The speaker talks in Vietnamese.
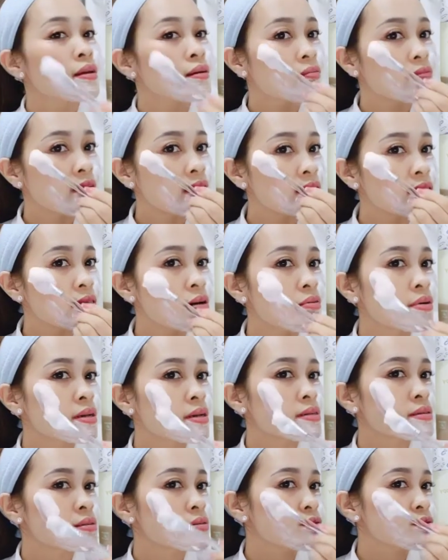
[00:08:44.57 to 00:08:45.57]
Và sau
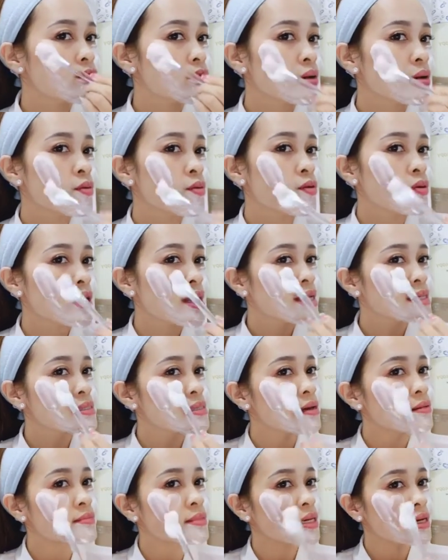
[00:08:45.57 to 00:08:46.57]
khi sử dụng cái bột này
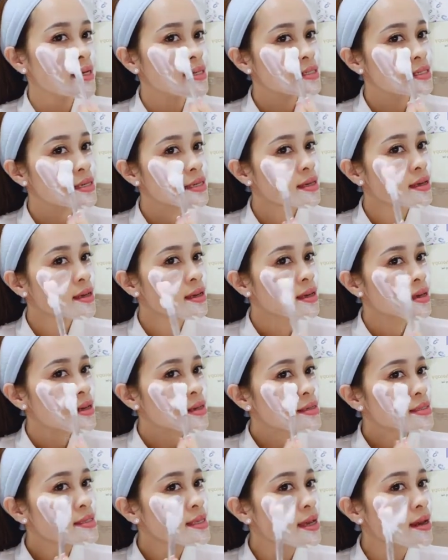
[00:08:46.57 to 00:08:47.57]
xong thì các chị
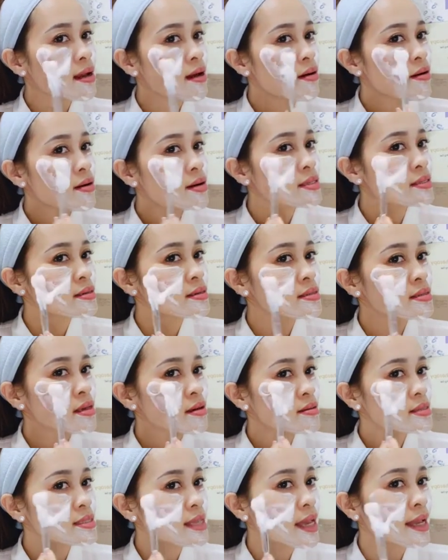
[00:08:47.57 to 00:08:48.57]
sẽ có cái sự so
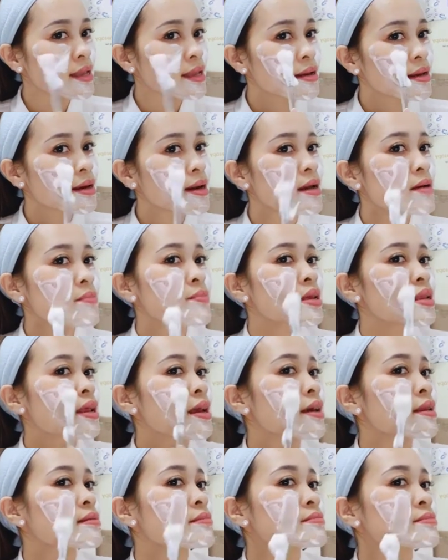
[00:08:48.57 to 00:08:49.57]
sánh khác biệt
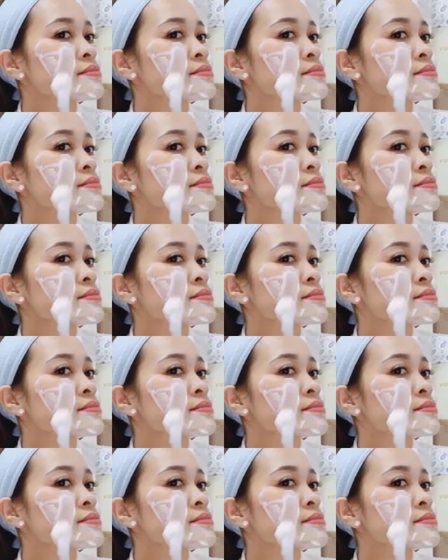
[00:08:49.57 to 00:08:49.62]
hẳn.